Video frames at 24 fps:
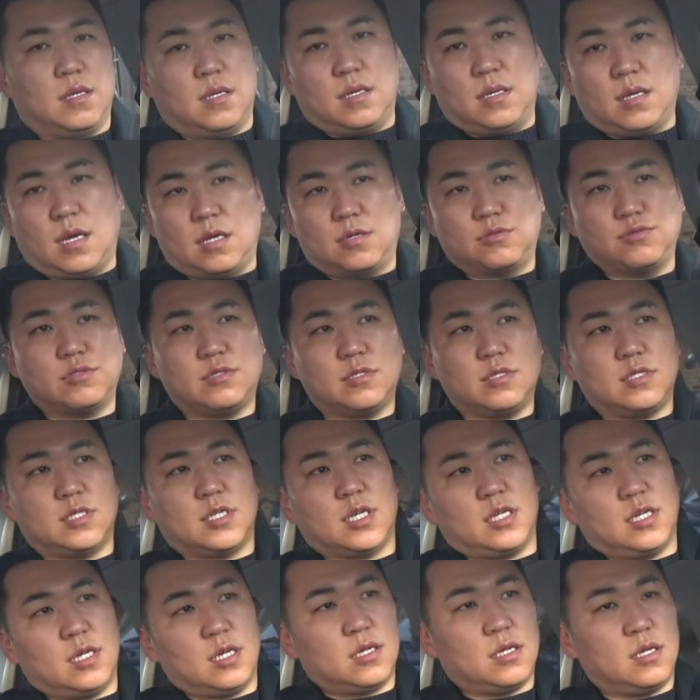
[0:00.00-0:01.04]
이 에쿠스
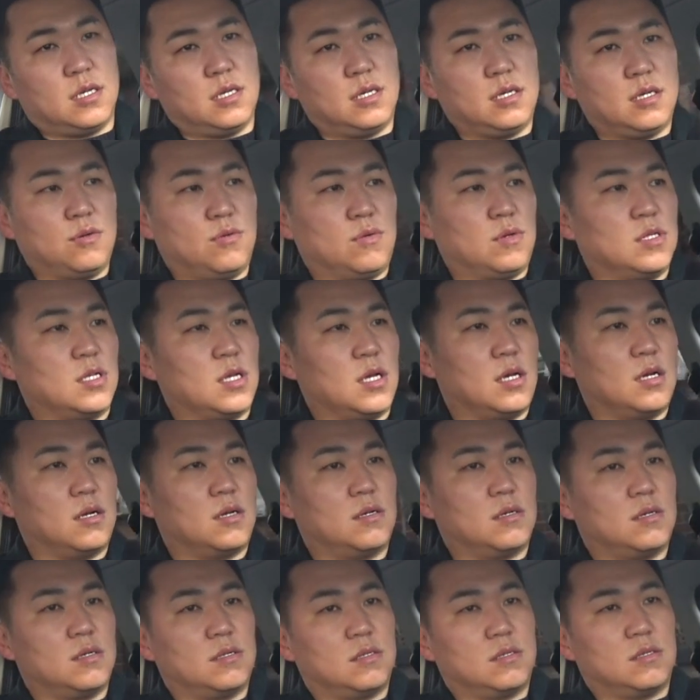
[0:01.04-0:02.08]
차량이 워낙
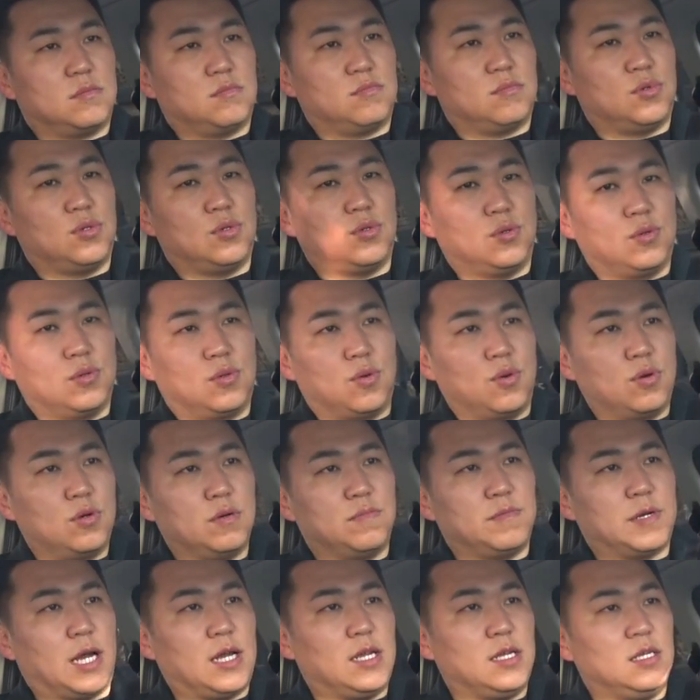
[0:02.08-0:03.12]
뭐
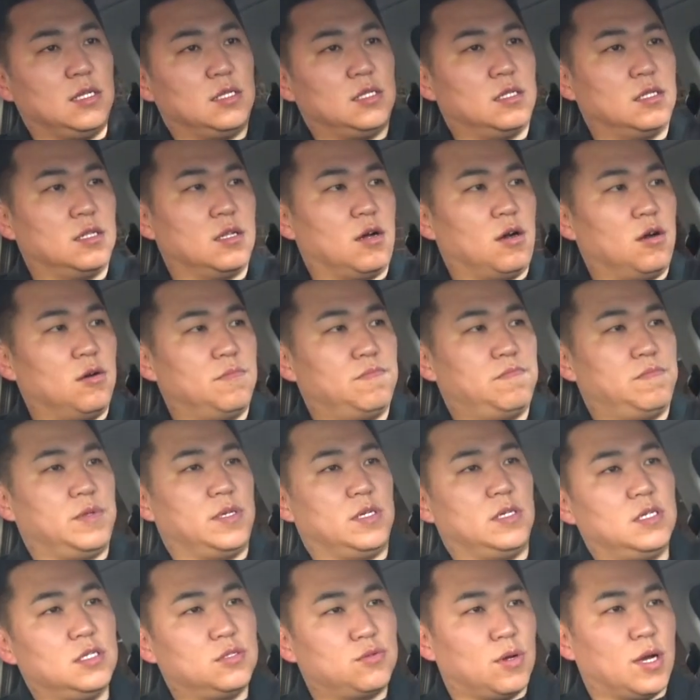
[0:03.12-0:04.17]
고급
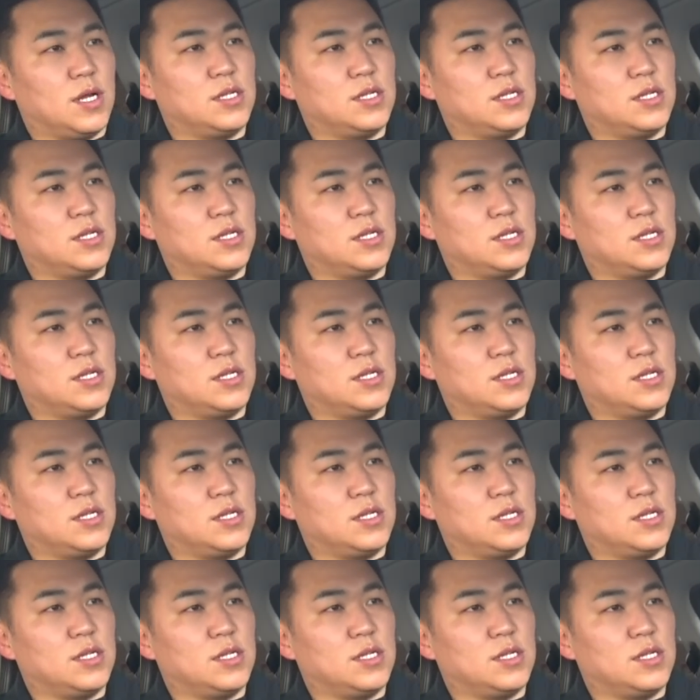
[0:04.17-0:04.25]
라인업이기도